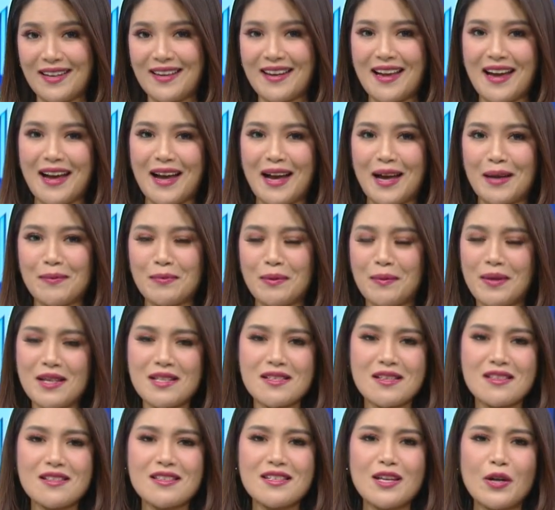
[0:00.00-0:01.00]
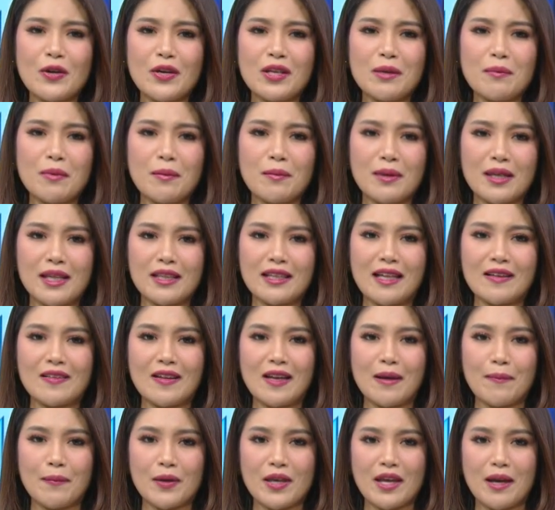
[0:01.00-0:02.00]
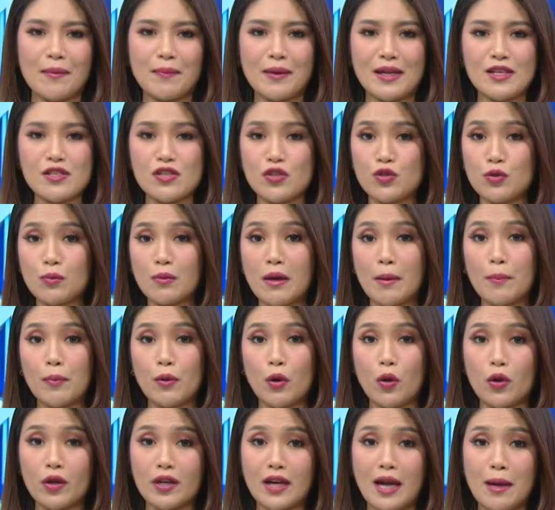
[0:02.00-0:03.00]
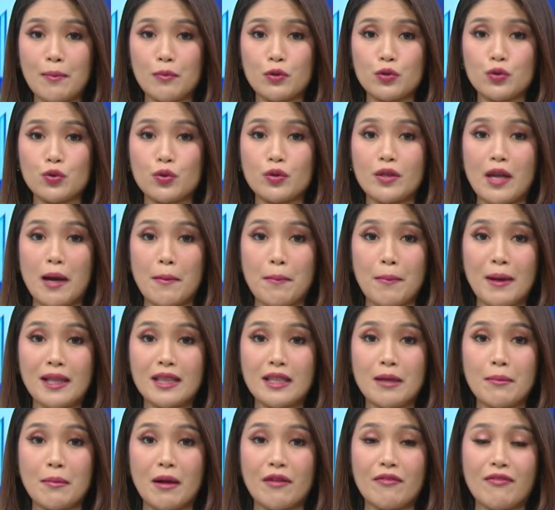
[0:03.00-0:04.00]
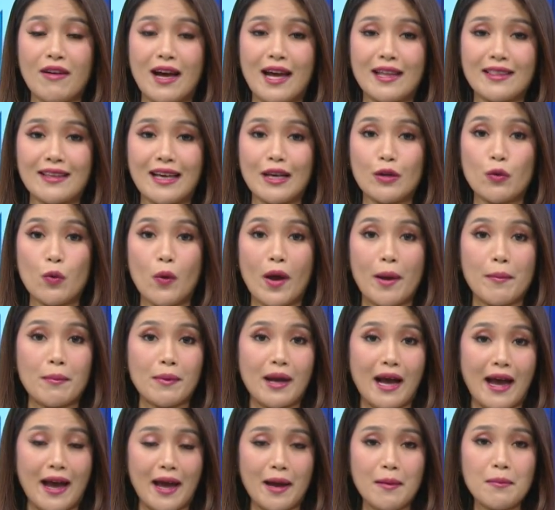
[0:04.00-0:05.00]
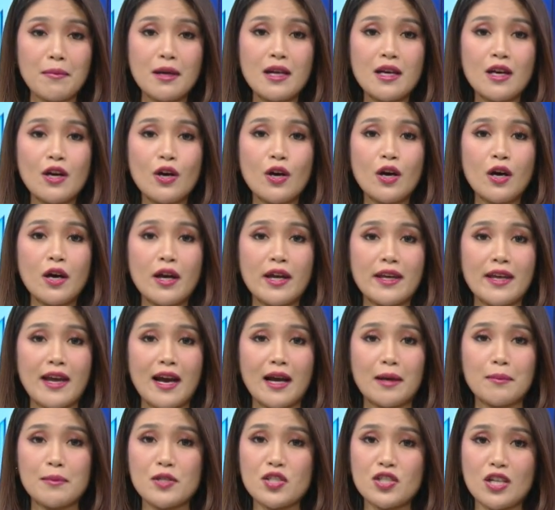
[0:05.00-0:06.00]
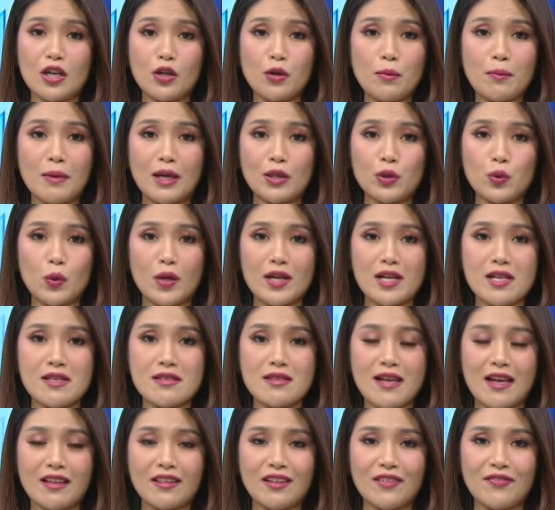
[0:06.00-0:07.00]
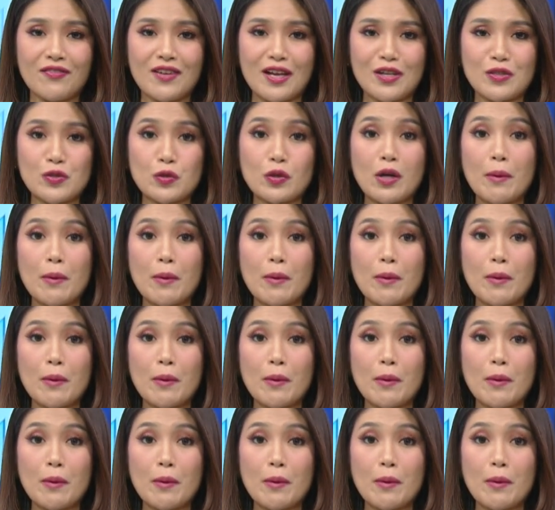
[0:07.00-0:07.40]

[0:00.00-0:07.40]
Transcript: Dan pemirsa sejauh ini pemerintah telah menyiapkan sejumlah program untuk dapat dimanfaatkan UMKM yang mencakup bantuan insentif dan